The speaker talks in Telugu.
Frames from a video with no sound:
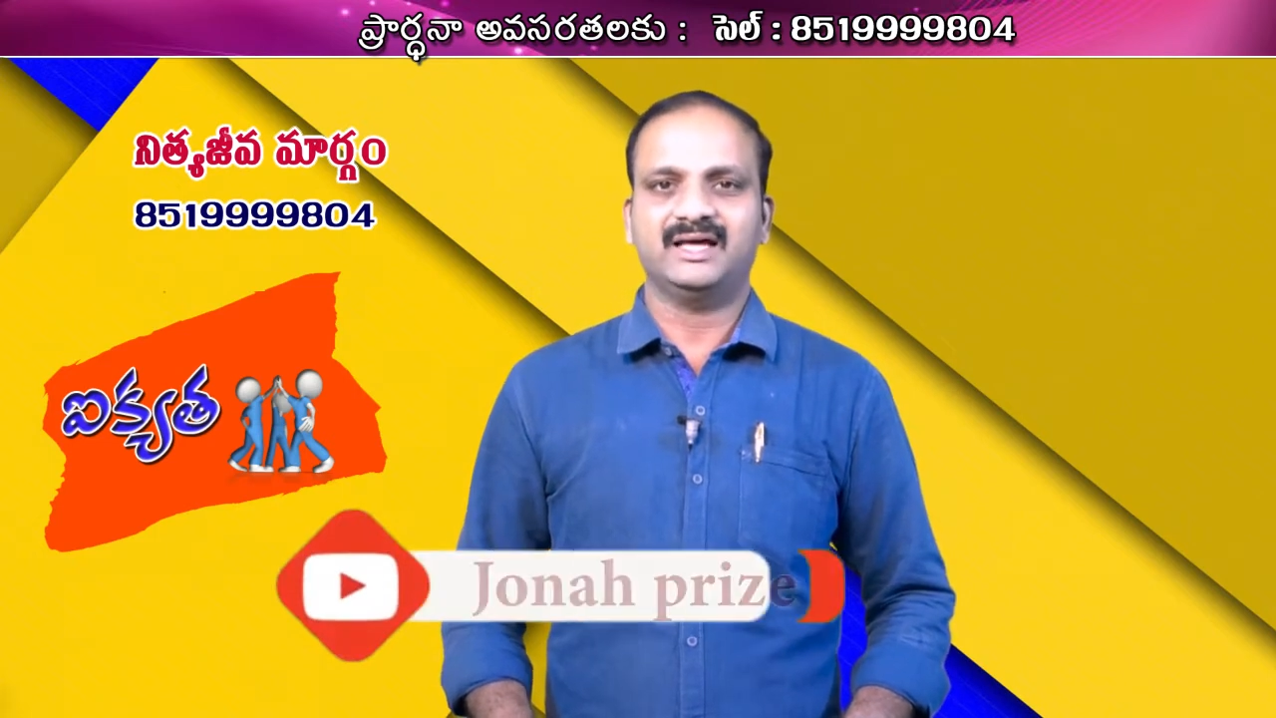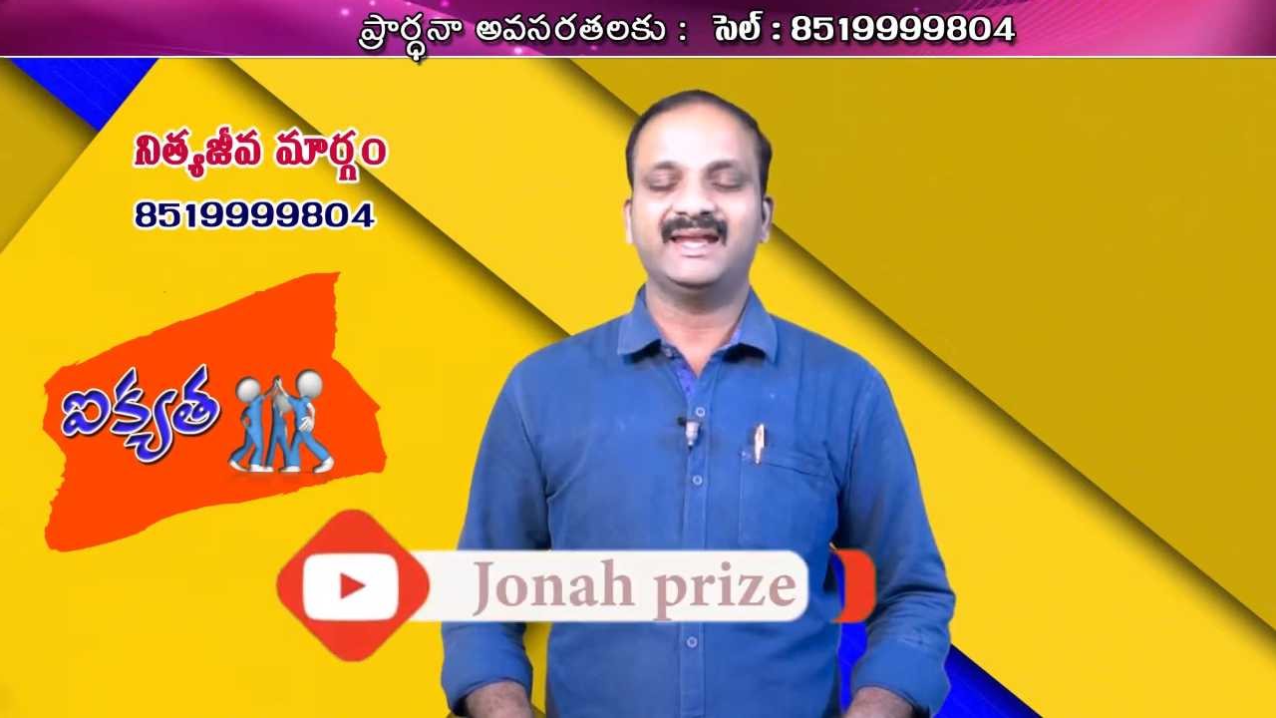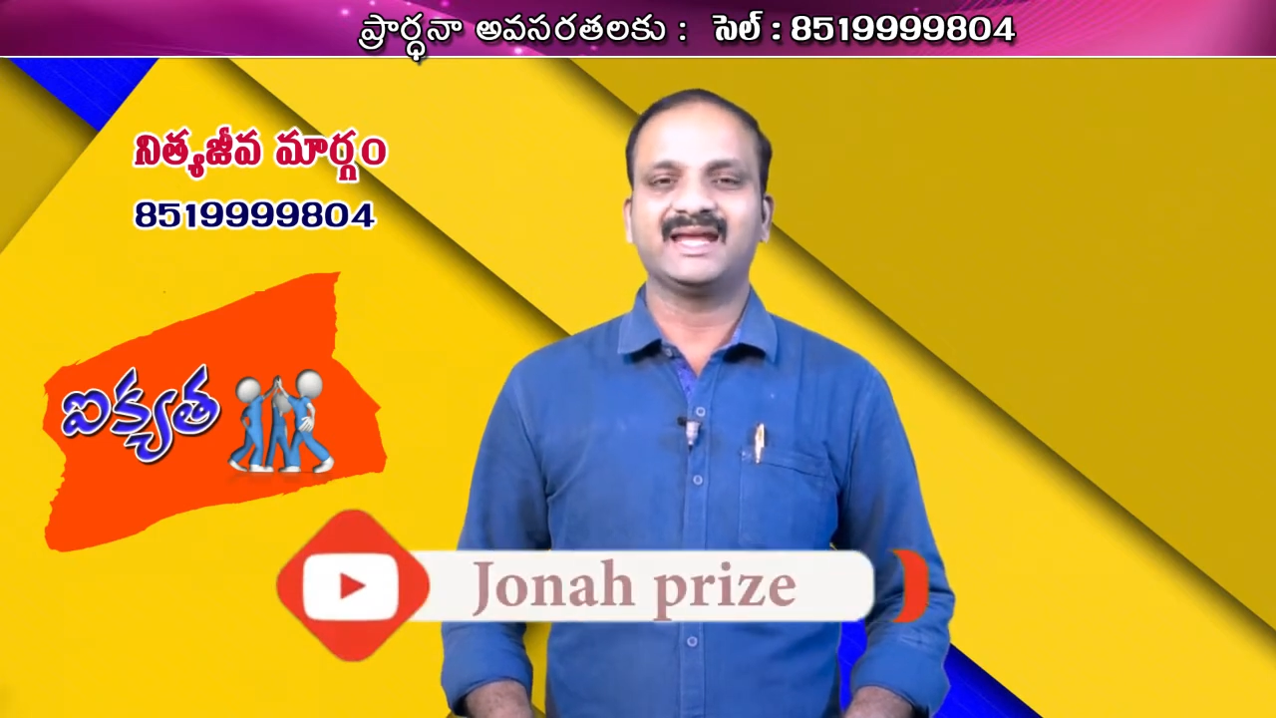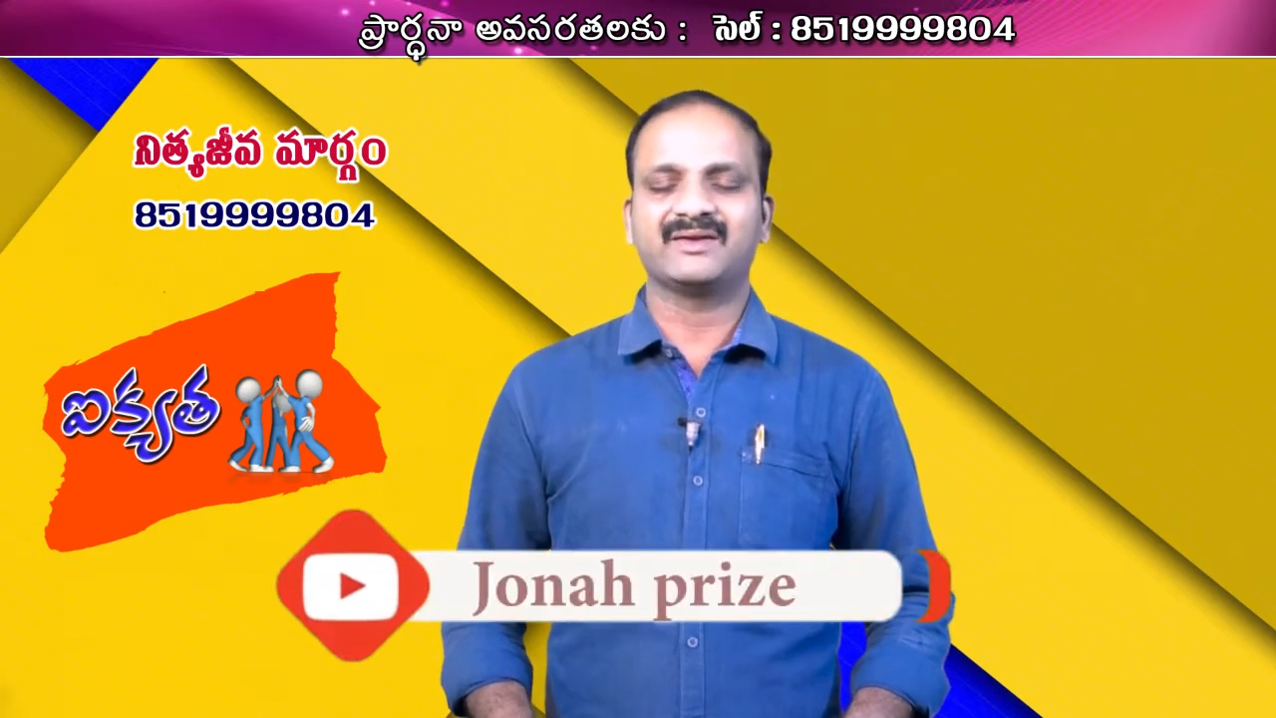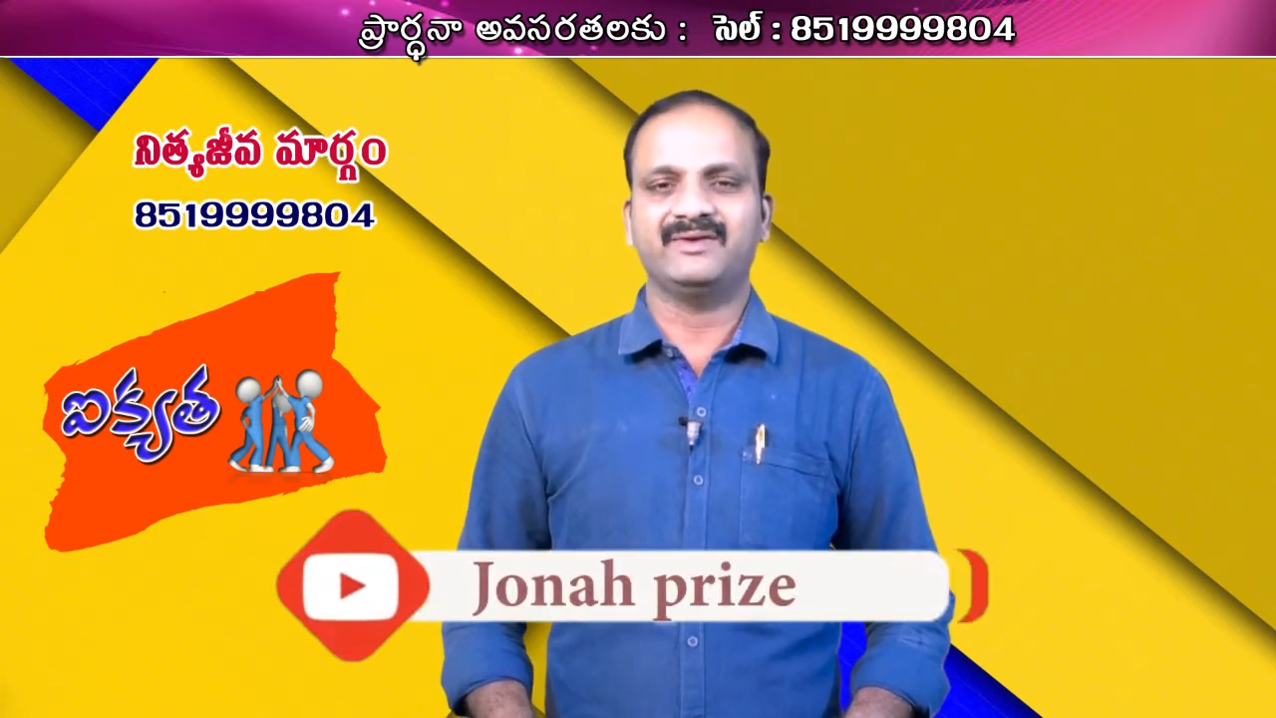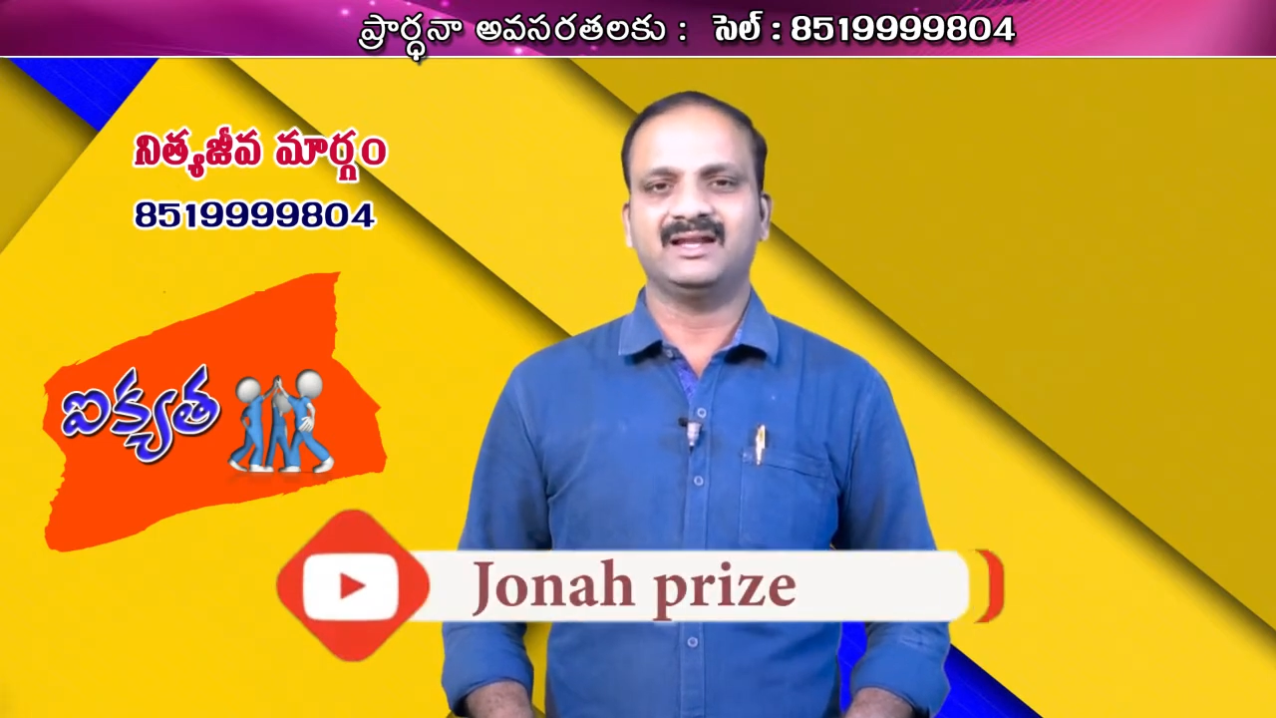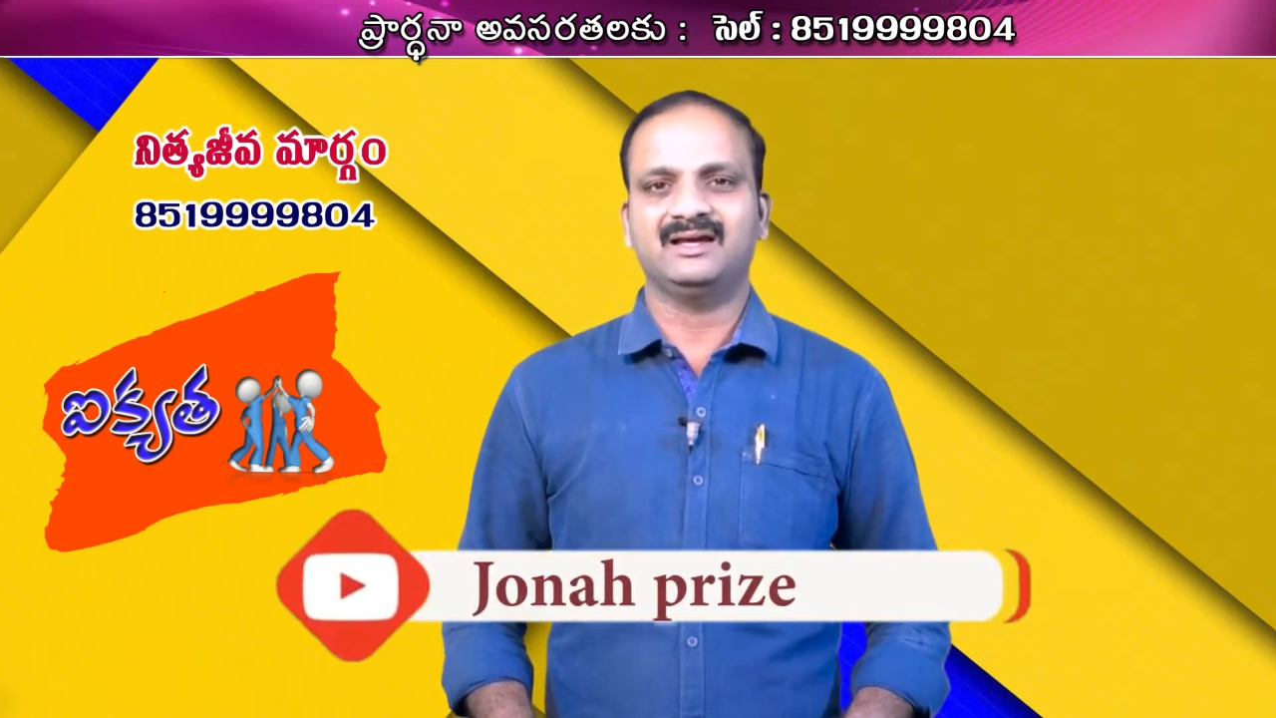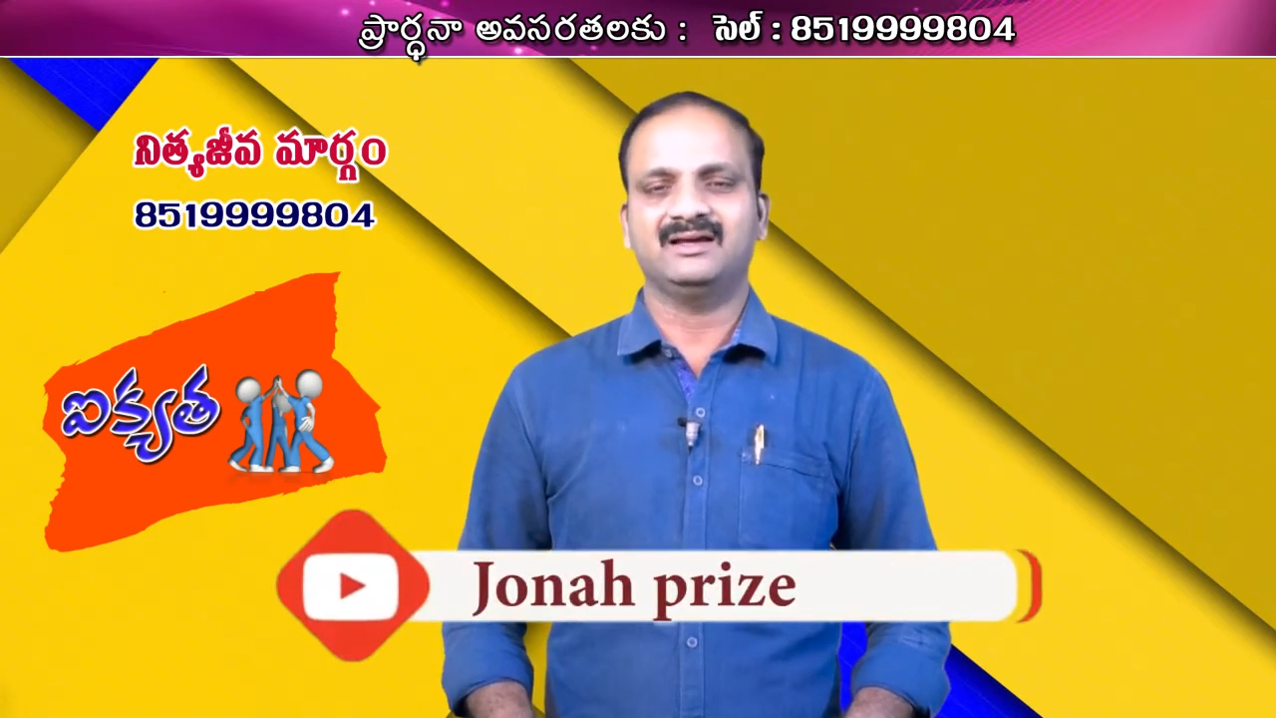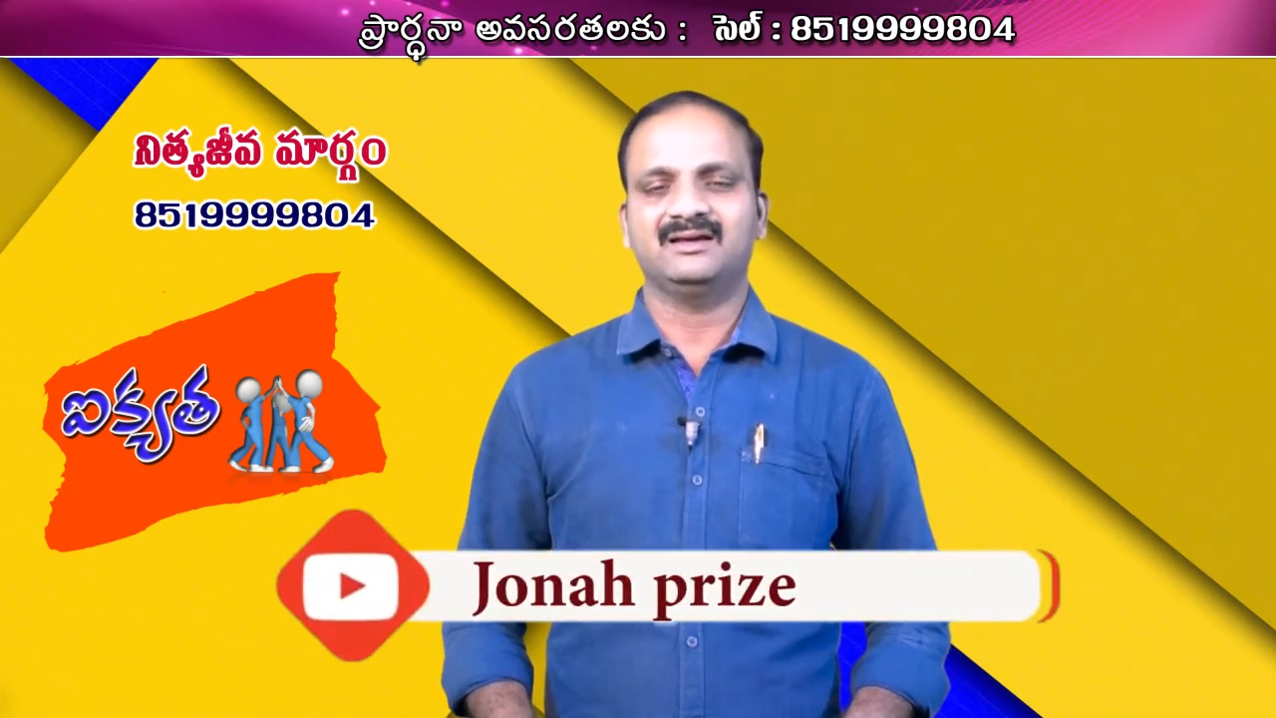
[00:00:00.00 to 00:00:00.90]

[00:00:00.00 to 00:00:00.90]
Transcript: అనేకమైన